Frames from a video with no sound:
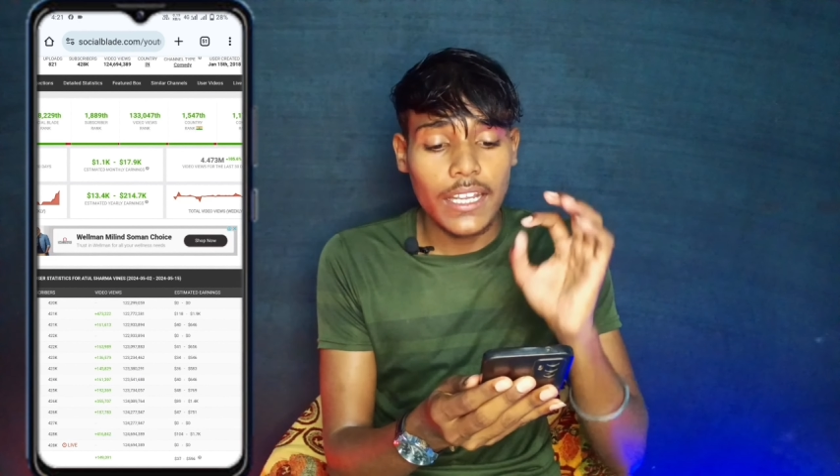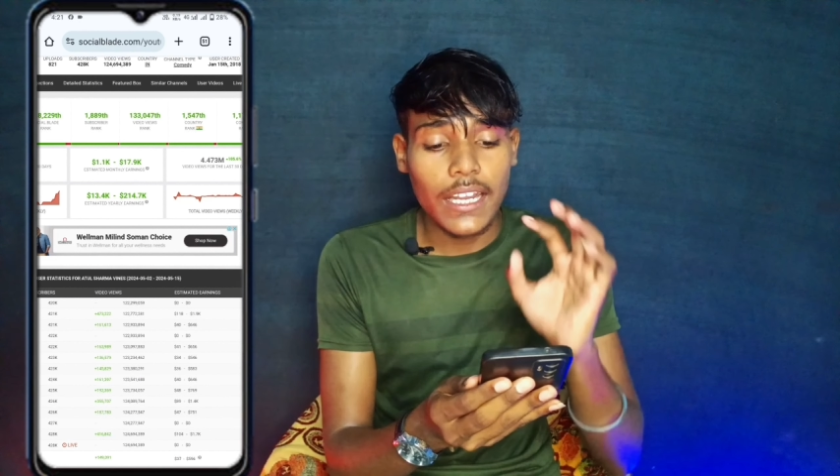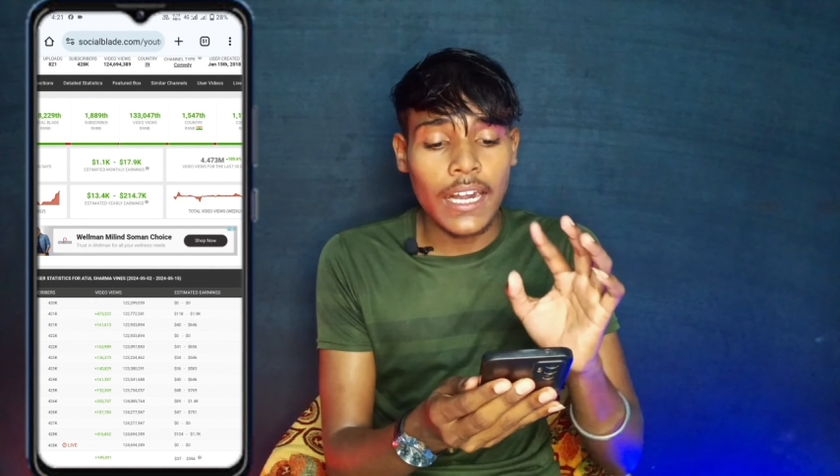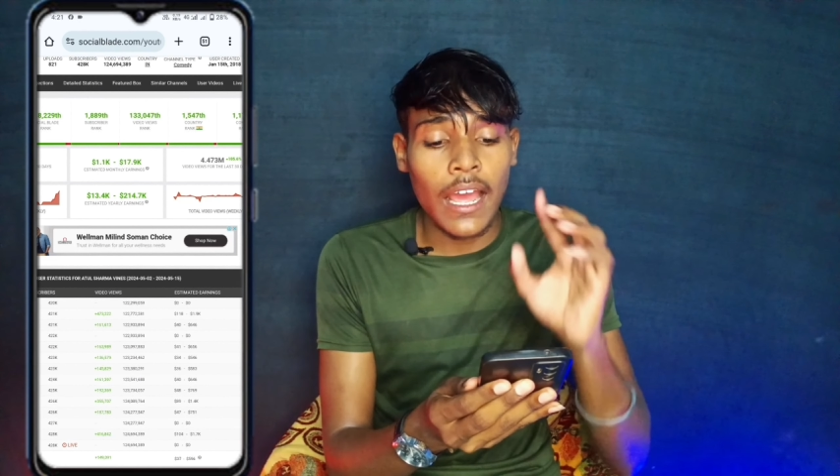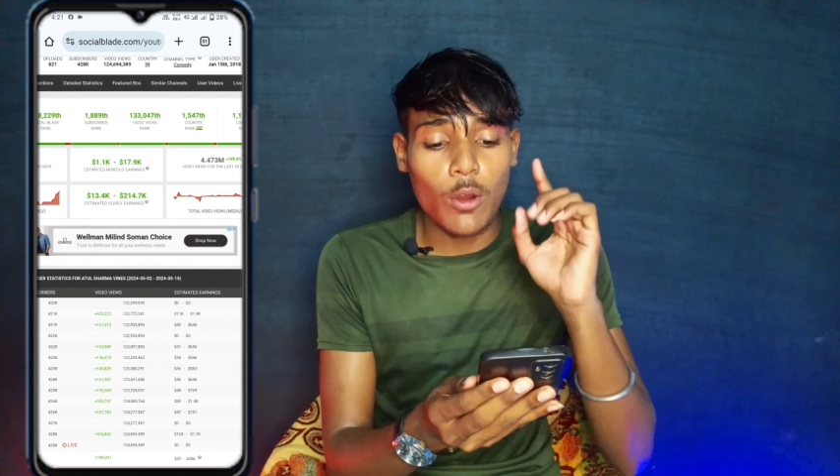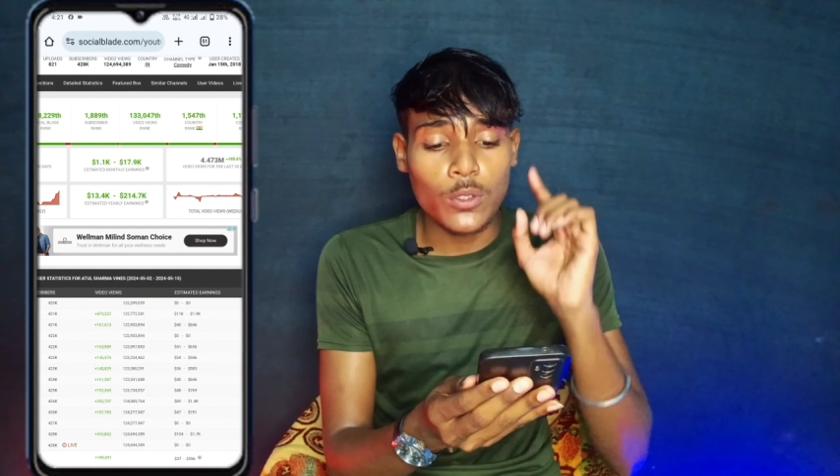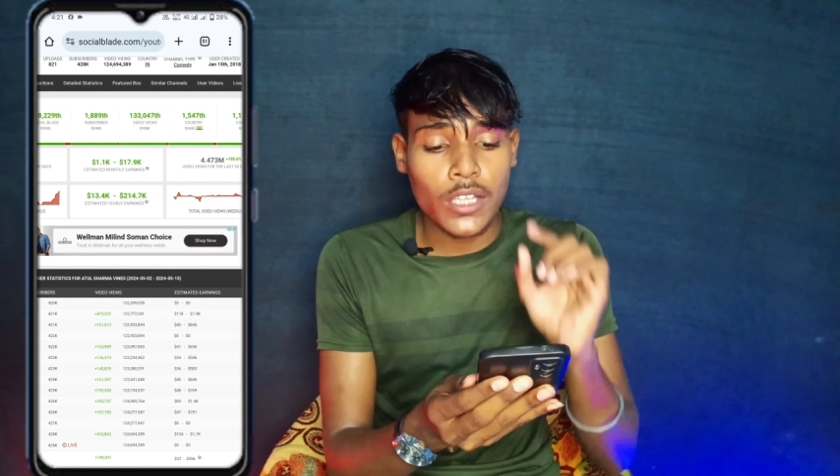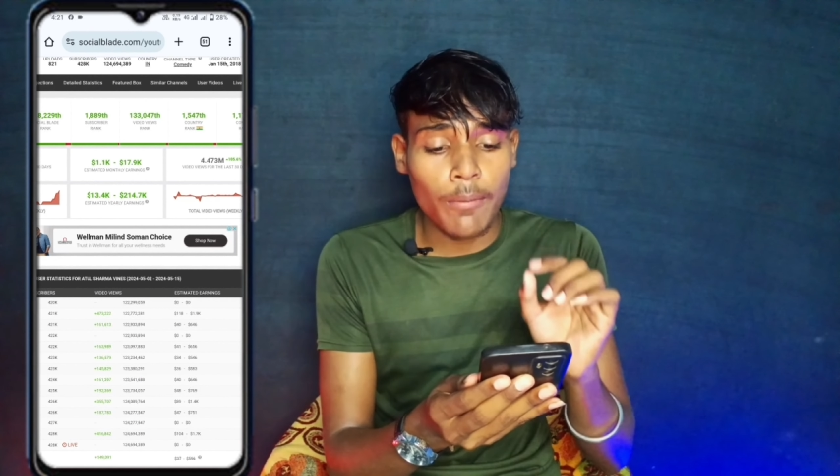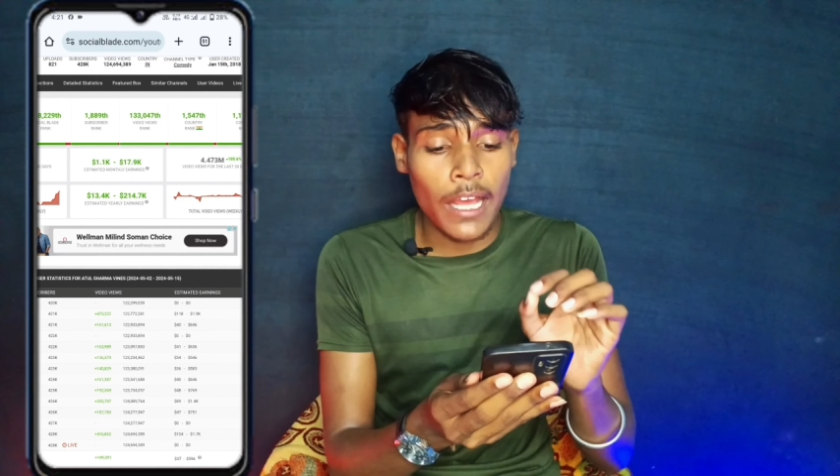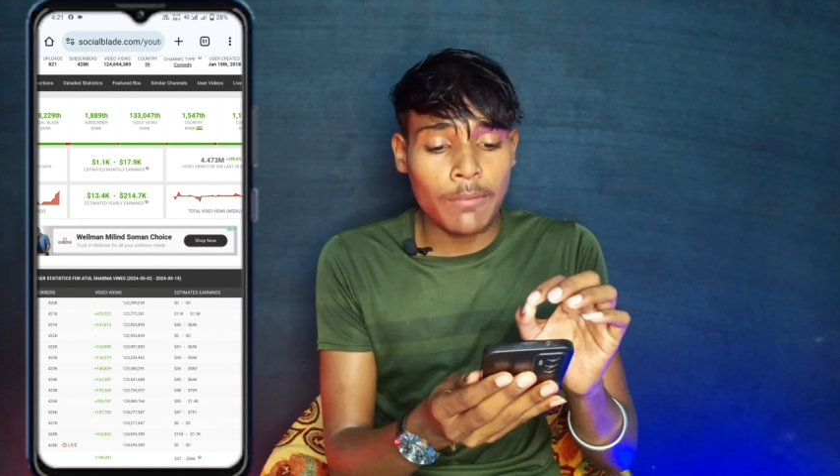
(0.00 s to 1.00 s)
ठीक है ना
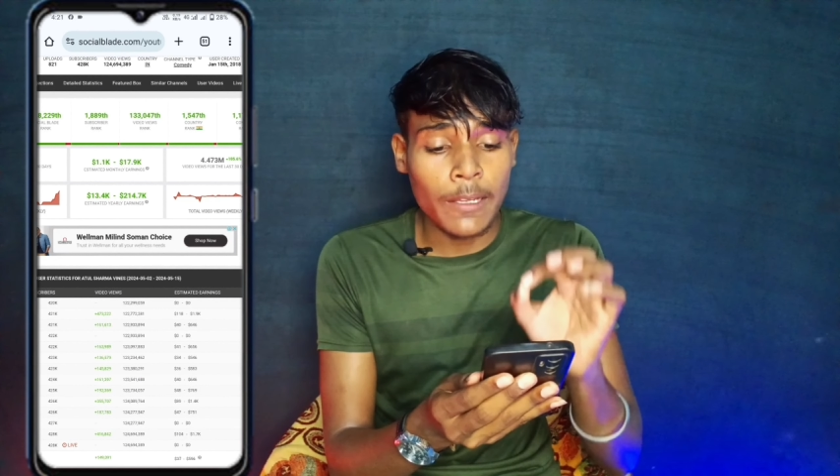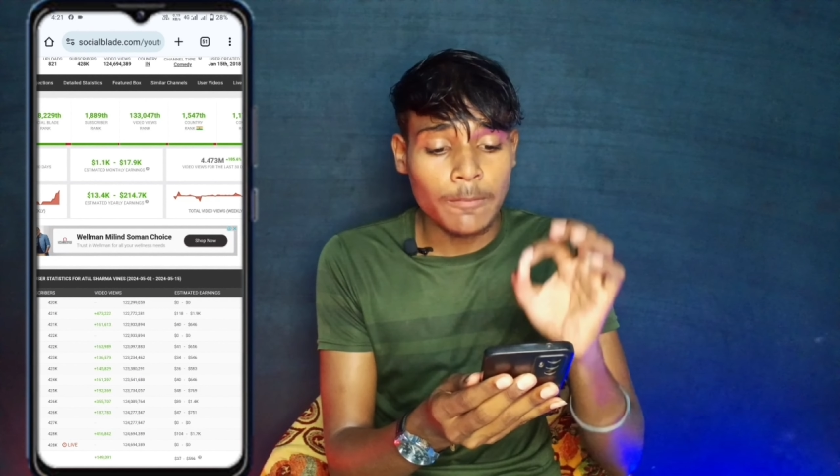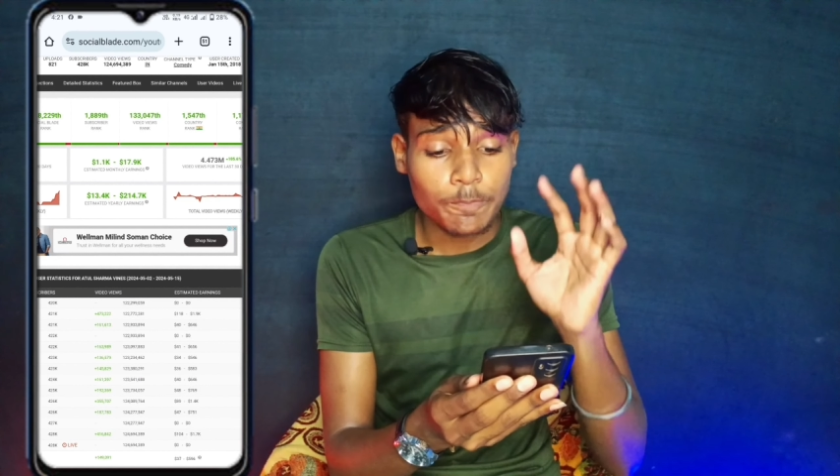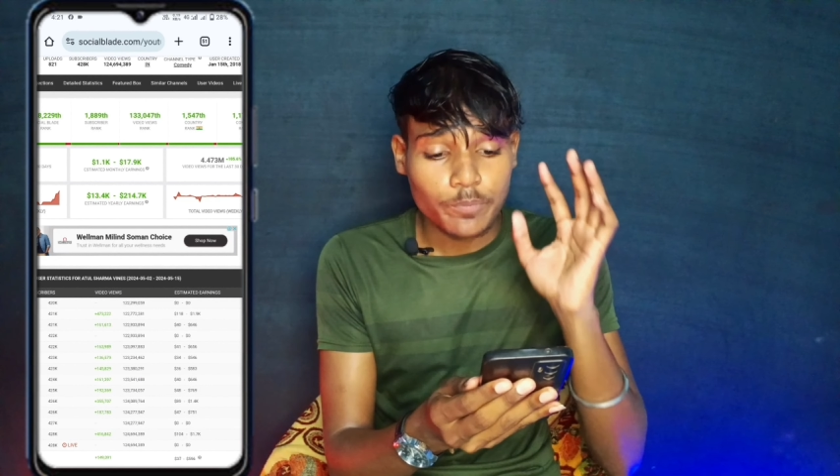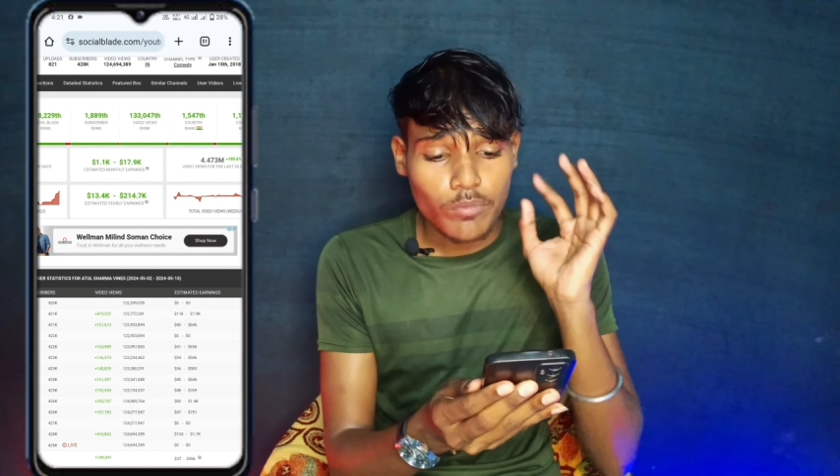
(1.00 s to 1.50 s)
उसके बाद में